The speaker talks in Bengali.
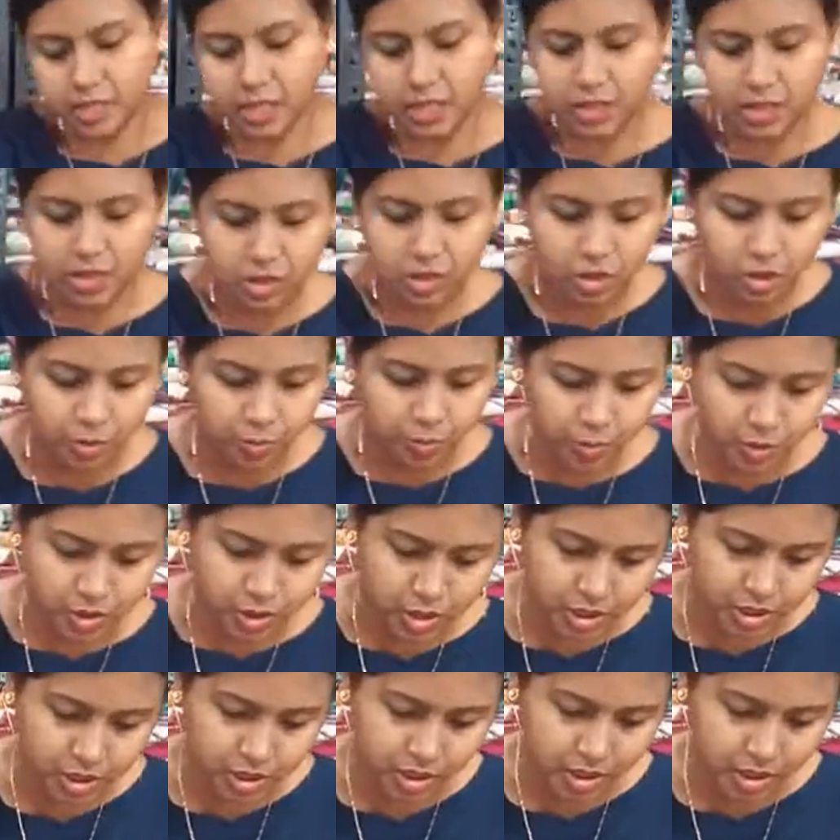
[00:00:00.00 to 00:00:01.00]
যাচ্ছে তিনশো
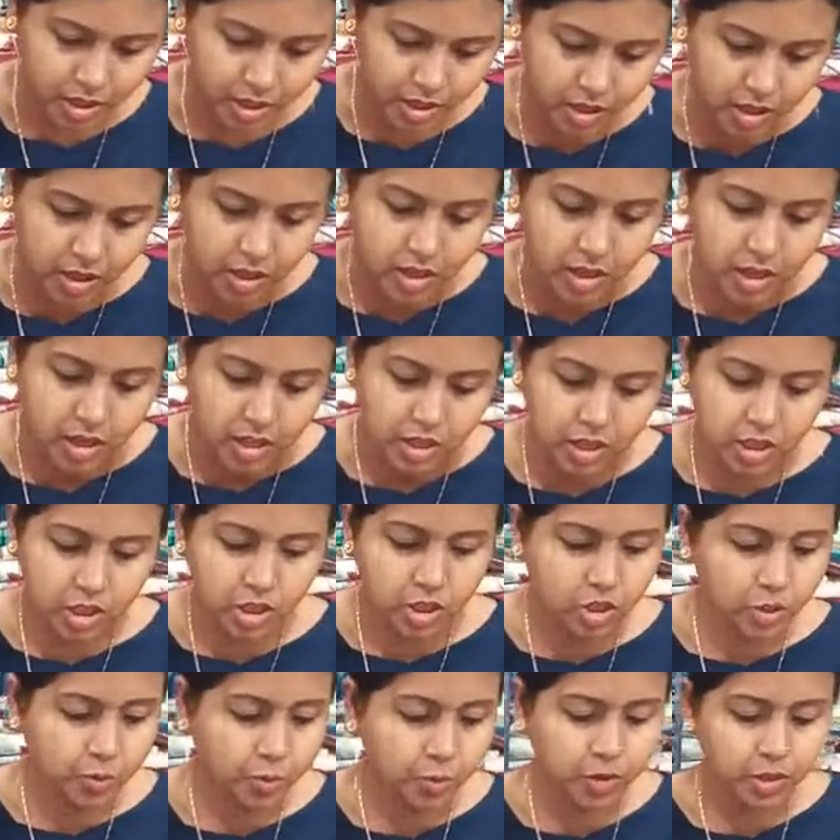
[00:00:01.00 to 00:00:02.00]
টাকা
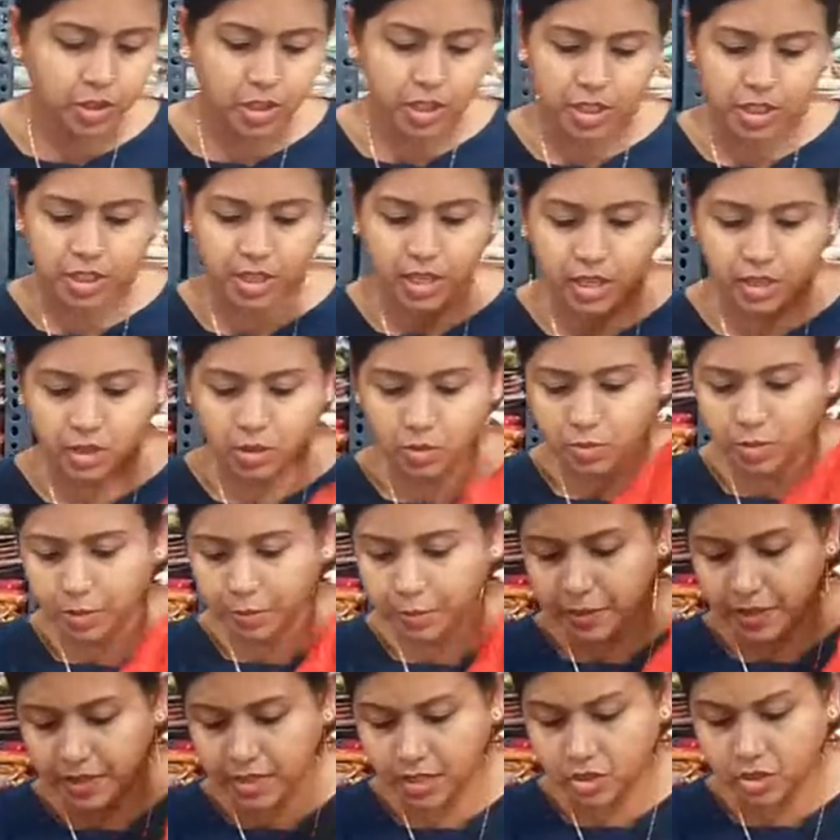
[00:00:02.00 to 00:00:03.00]
তিনশো পঞ্চাশ টাকায় তোমরা
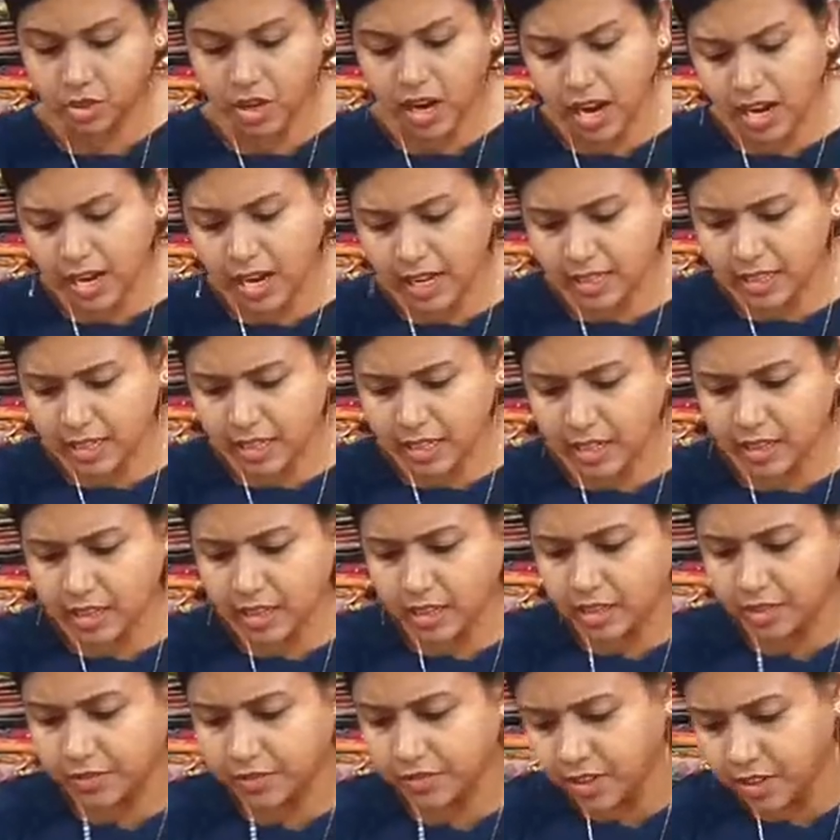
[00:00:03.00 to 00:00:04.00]
পেয়ে যাচ্ছ আলাদা আলাদা
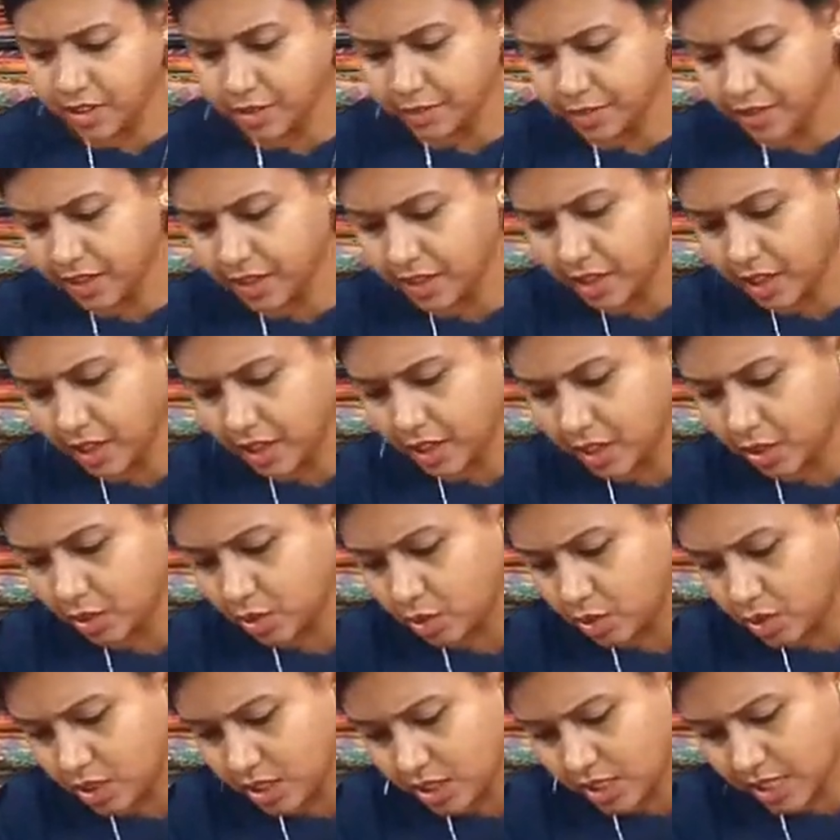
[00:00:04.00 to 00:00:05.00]
ডিফারেন্ট ডিফারেন্ট কালার
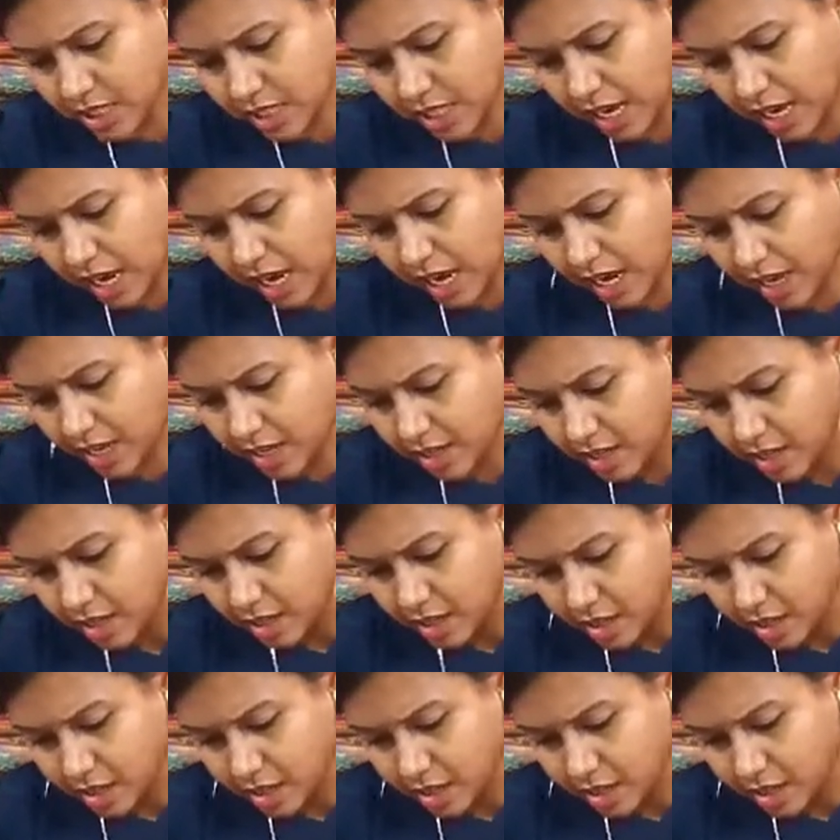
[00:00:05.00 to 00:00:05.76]
রয়েছে স্কাই